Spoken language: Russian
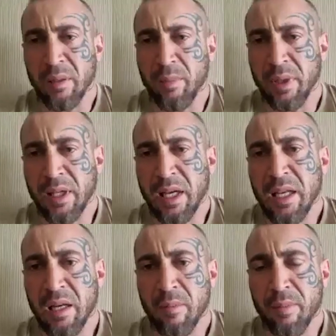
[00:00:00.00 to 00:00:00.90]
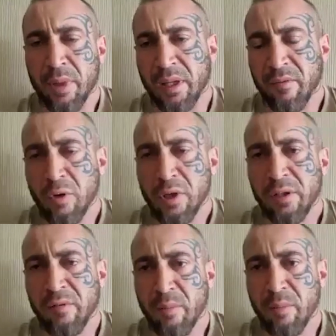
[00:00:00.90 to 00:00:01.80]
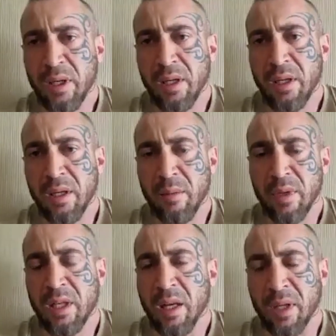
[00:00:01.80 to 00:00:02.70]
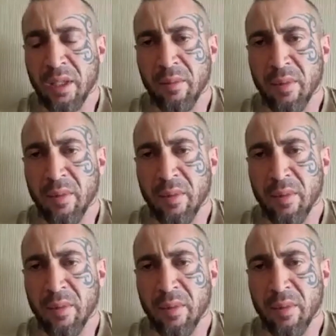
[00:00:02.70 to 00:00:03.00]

питанием, продовольствием и медикаментами.